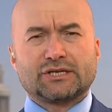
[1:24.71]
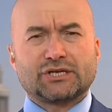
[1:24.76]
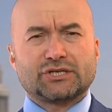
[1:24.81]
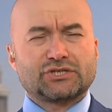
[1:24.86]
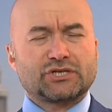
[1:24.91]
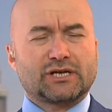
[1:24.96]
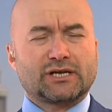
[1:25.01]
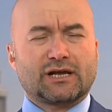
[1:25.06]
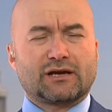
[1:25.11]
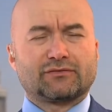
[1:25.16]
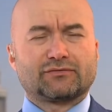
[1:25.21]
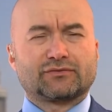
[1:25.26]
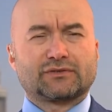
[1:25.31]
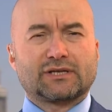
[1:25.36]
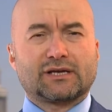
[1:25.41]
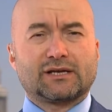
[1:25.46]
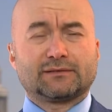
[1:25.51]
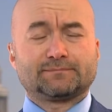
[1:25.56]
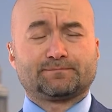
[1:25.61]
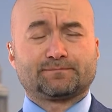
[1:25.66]
Geçen
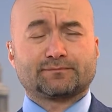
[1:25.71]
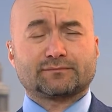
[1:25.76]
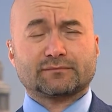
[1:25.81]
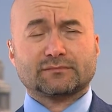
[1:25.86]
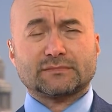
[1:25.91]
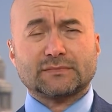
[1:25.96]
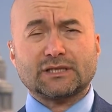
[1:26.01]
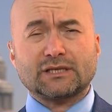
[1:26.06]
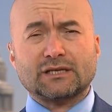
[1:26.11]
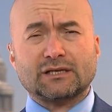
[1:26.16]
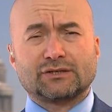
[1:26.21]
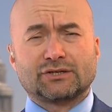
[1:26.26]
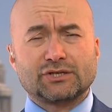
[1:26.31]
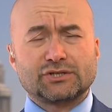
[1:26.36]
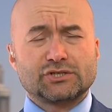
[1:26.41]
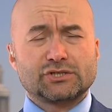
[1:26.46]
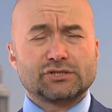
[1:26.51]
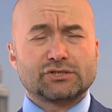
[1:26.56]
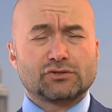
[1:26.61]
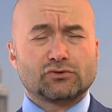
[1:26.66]
hafta
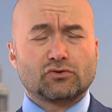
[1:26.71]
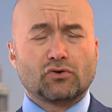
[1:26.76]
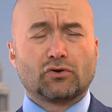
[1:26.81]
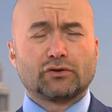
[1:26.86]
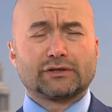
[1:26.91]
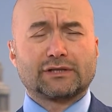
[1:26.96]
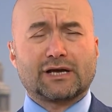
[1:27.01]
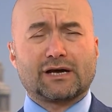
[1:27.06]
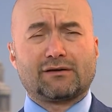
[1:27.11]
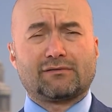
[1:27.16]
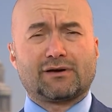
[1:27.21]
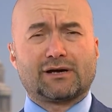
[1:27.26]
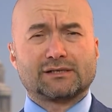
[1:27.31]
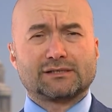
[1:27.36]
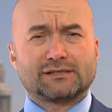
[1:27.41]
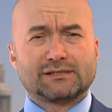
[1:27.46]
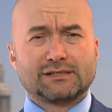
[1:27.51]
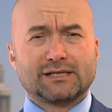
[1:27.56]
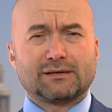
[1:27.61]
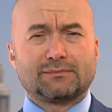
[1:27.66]
Roger Stone
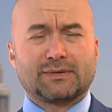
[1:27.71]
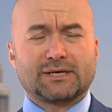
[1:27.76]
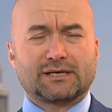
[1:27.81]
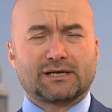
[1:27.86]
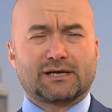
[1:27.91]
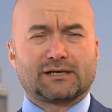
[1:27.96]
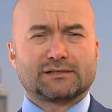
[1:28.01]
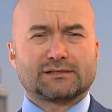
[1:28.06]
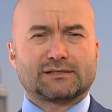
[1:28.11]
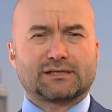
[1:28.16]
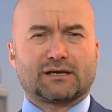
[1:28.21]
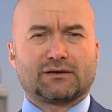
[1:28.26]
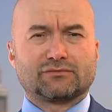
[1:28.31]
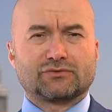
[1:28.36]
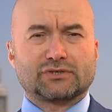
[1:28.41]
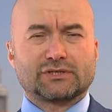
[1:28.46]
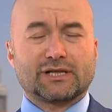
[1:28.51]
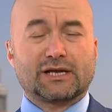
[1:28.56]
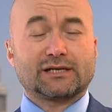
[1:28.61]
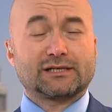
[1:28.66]
davasına bakan
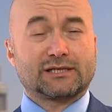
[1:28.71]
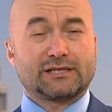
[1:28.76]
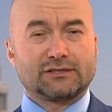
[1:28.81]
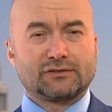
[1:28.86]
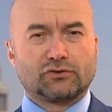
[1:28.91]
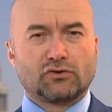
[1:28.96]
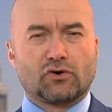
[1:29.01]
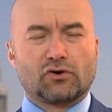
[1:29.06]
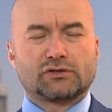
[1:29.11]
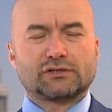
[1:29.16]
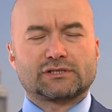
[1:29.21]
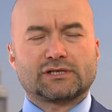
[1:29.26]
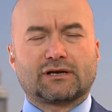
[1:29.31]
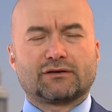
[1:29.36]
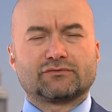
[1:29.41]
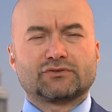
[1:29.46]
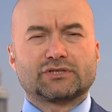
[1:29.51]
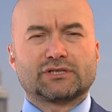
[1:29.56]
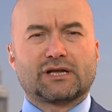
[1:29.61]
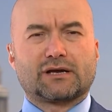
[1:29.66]
savcılar ki 4
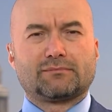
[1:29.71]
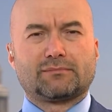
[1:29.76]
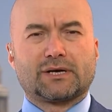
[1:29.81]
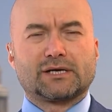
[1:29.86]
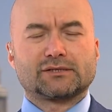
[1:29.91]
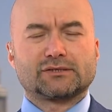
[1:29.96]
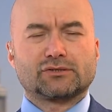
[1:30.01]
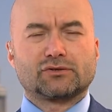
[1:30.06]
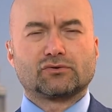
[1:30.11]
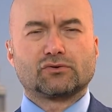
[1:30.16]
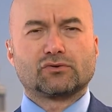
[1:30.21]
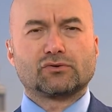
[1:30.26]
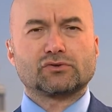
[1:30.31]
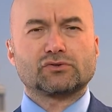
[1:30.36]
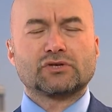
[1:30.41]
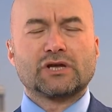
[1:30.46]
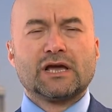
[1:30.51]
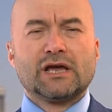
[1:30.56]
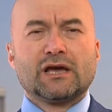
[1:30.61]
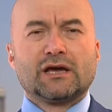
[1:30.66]
savcıdan
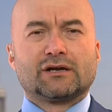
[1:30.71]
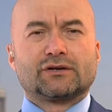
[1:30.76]
bahsediyoruz.